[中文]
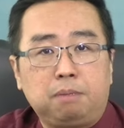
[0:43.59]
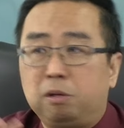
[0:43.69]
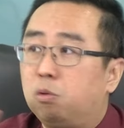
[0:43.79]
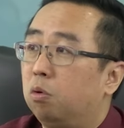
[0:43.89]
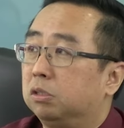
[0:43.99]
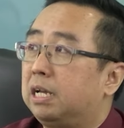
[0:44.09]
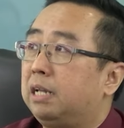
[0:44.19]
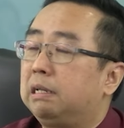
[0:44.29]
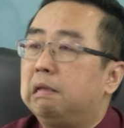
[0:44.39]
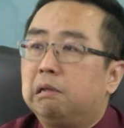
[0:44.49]
没有火
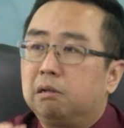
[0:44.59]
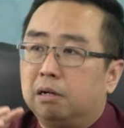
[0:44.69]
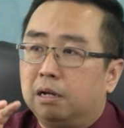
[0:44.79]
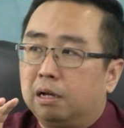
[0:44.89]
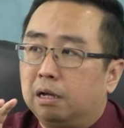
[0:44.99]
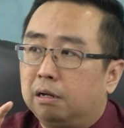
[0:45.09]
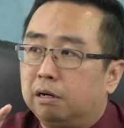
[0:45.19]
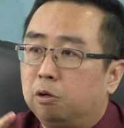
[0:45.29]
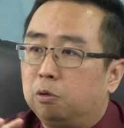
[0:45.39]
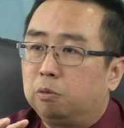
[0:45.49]
山，呃，
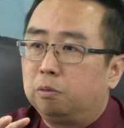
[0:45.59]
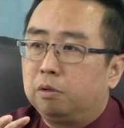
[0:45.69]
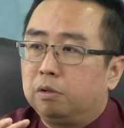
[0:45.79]
然后